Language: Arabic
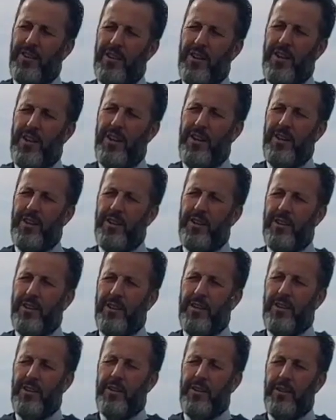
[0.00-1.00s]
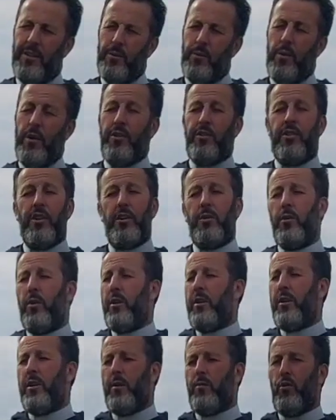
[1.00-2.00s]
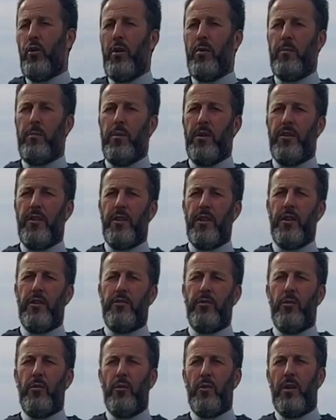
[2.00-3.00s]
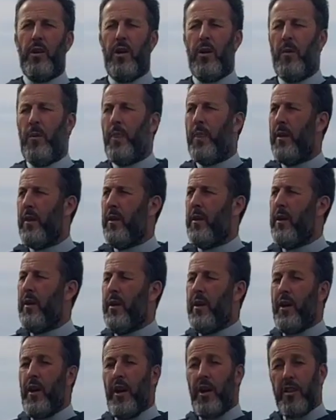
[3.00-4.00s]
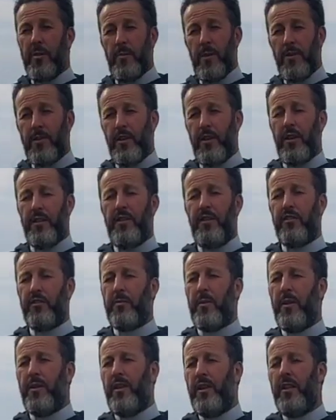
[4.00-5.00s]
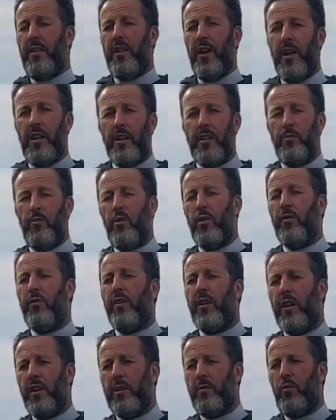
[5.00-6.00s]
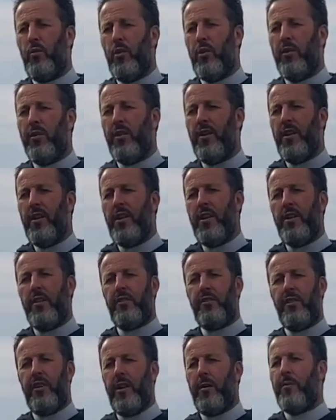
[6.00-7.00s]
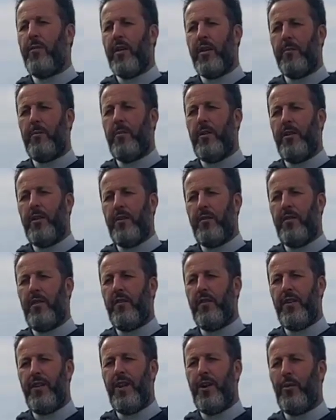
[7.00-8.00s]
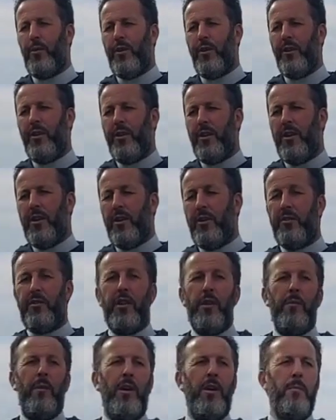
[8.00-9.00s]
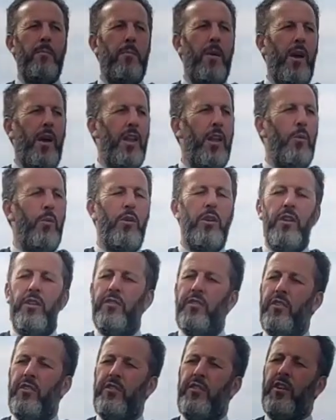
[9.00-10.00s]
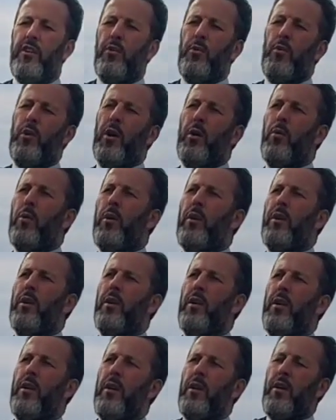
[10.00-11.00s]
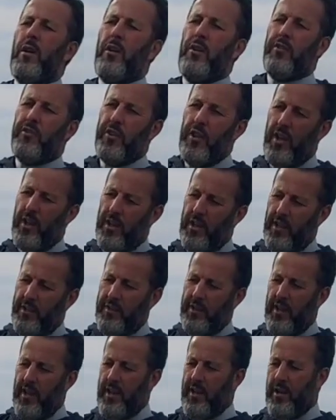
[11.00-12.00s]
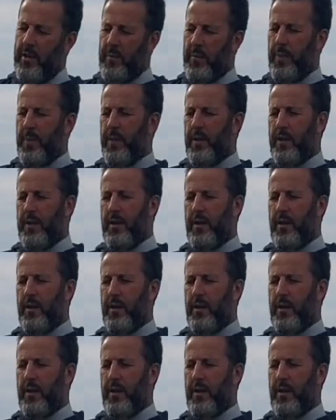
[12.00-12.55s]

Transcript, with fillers: إلا الله وأشهد أن محمدا رسول الله ما أنا السماتين دخلت مورث فرات مورث سلام ربي ذنبي في اللون سلم حبة حلاون يكسيز ديك نولون ان شاء الله تعالى